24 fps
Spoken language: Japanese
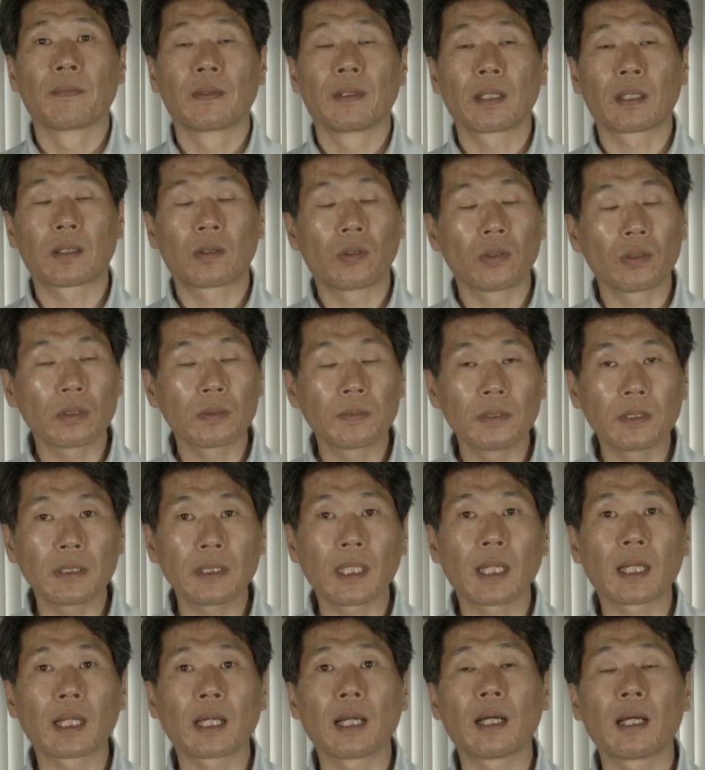で、この分
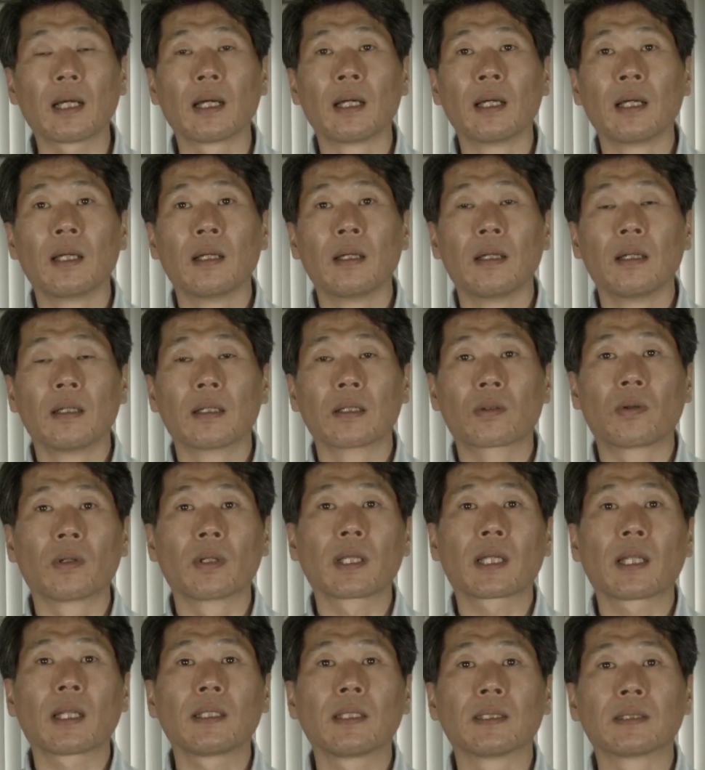野がこれ
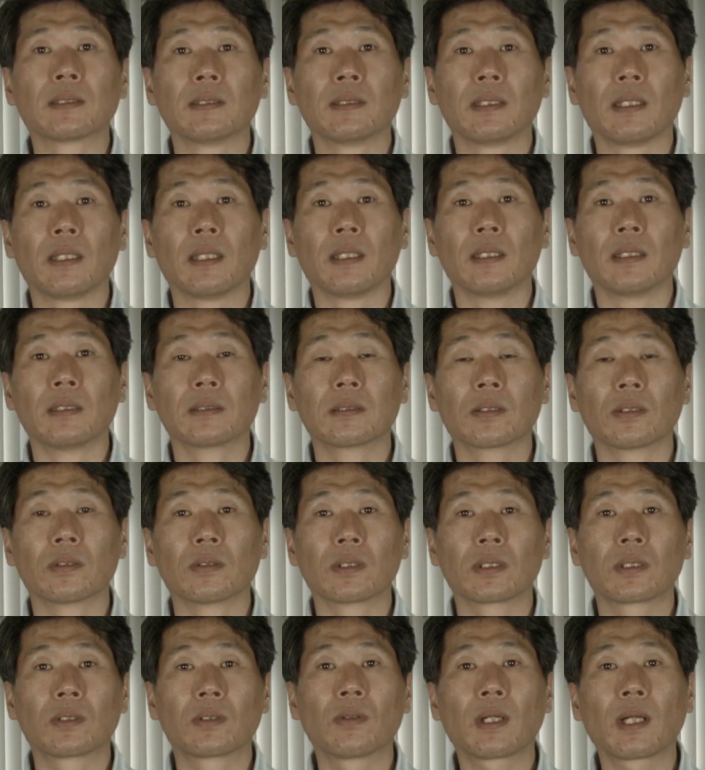からですね、
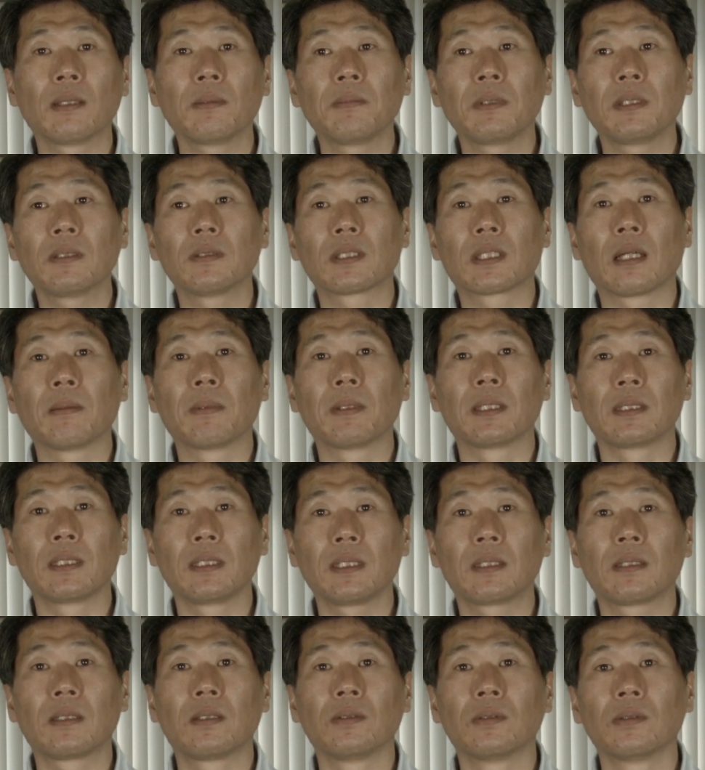人が見るため
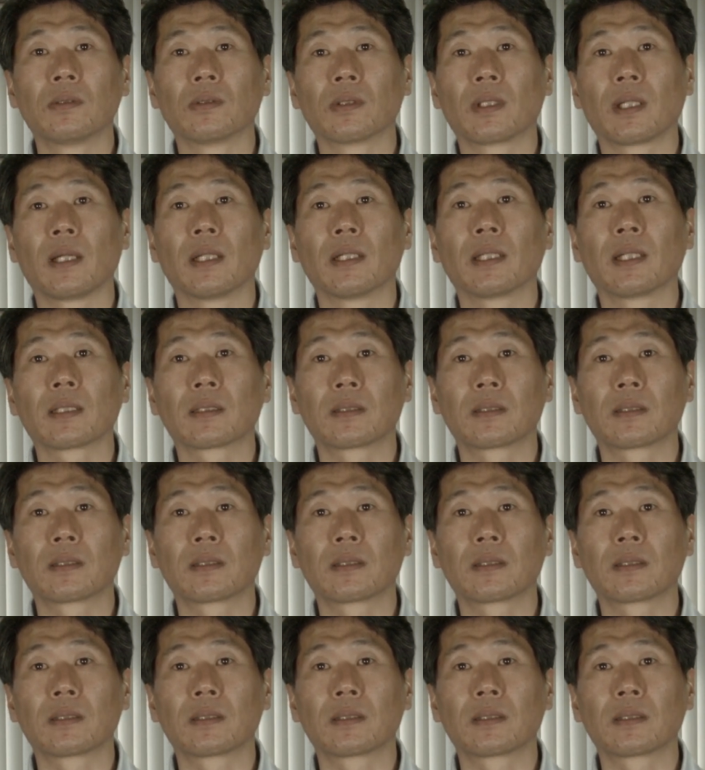にっていうのではな